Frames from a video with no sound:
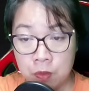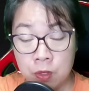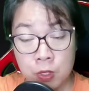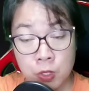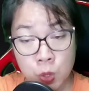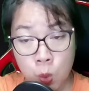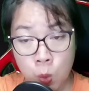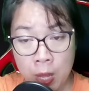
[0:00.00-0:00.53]

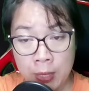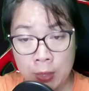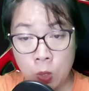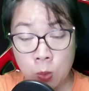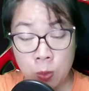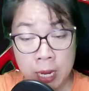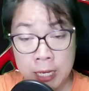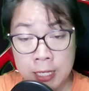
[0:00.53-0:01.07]
Dụ Hòa Tụng
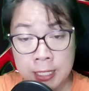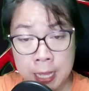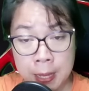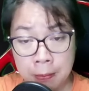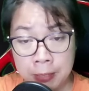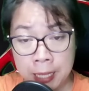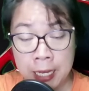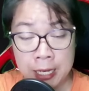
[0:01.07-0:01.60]
lật xem
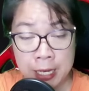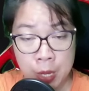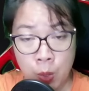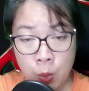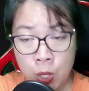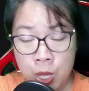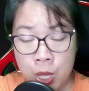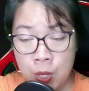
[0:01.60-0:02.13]
tài liệu,
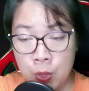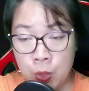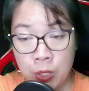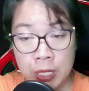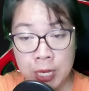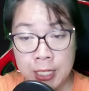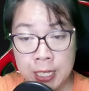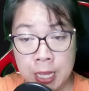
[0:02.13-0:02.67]
nụ
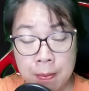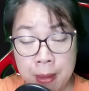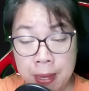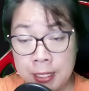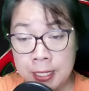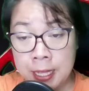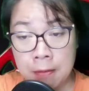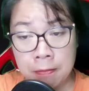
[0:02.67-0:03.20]
cười trên mặt
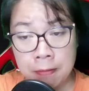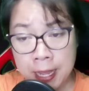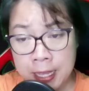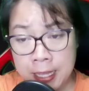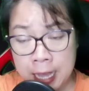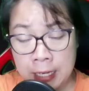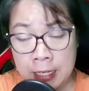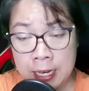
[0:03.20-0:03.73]
dần phai
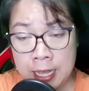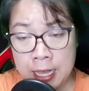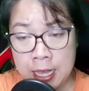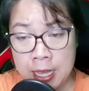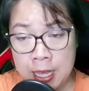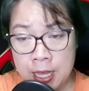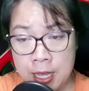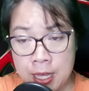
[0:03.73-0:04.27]
nhạt đi.
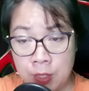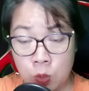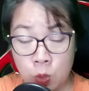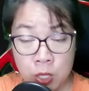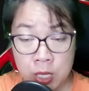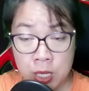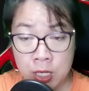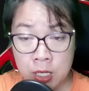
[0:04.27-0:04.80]
Tôi
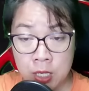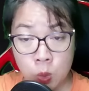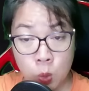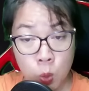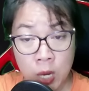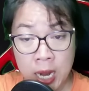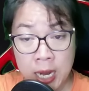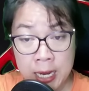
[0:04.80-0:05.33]
nhớ khu
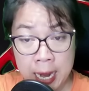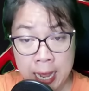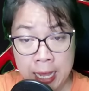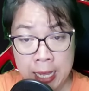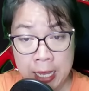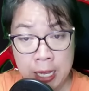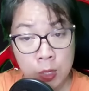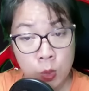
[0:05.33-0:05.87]
đất này
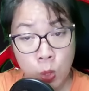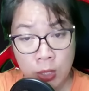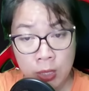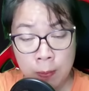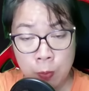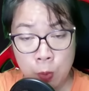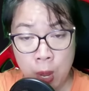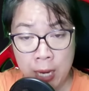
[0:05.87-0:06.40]
của tập
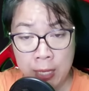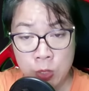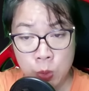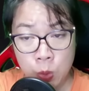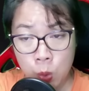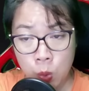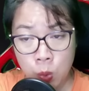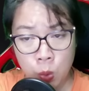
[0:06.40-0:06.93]
đoàn
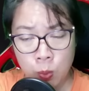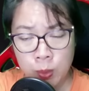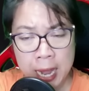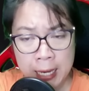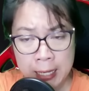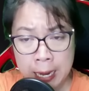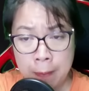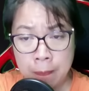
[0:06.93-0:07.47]
Dụ cũng
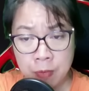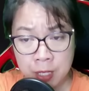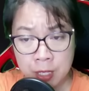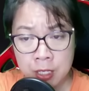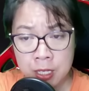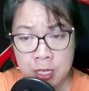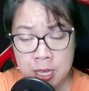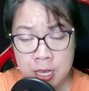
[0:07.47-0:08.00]
đang nhắm
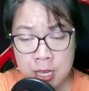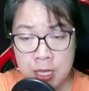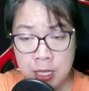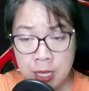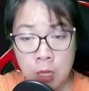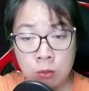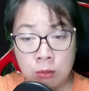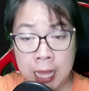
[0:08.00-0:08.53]
tới.
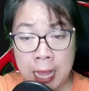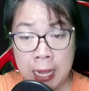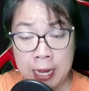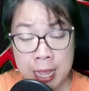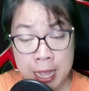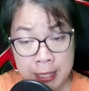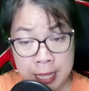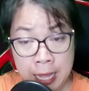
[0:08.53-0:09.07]
Ông ta
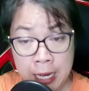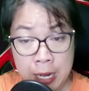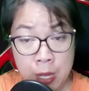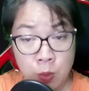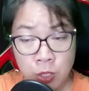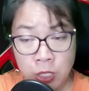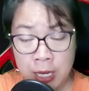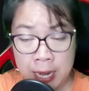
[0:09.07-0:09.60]
đẩy tài liệu
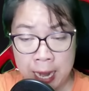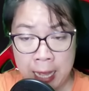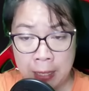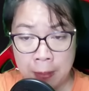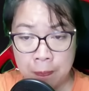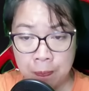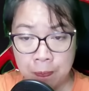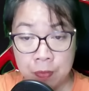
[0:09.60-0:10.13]
trở lại.
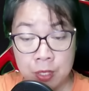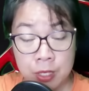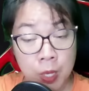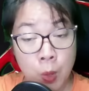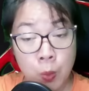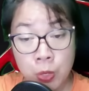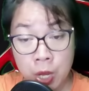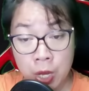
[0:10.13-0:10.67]

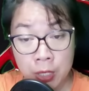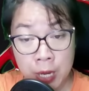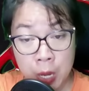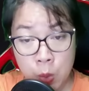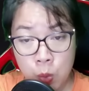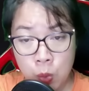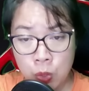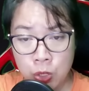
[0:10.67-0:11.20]
Không được
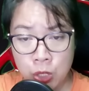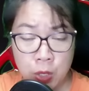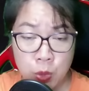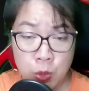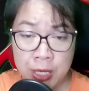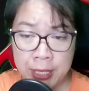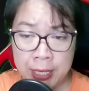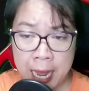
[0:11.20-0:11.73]
đâu, chọn
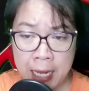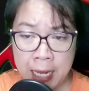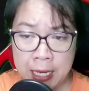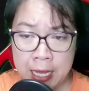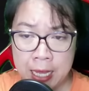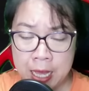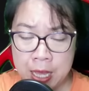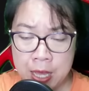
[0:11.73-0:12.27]
chuyện khác
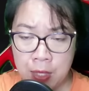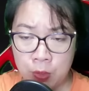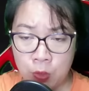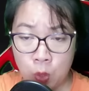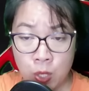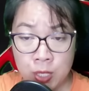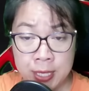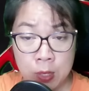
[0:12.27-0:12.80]
đi.
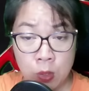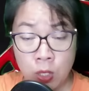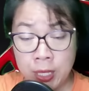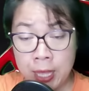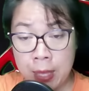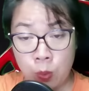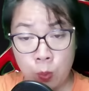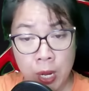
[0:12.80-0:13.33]
Tôi sao có
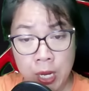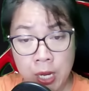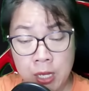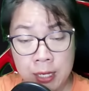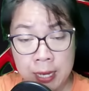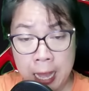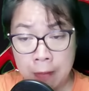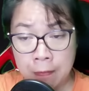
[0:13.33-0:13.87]
thể quay lưng
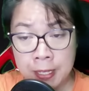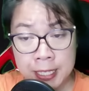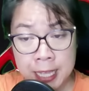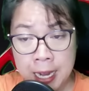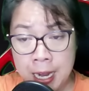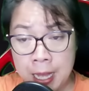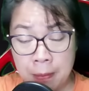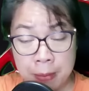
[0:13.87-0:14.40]
lại với gia
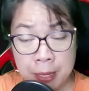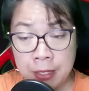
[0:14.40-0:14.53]
đình mình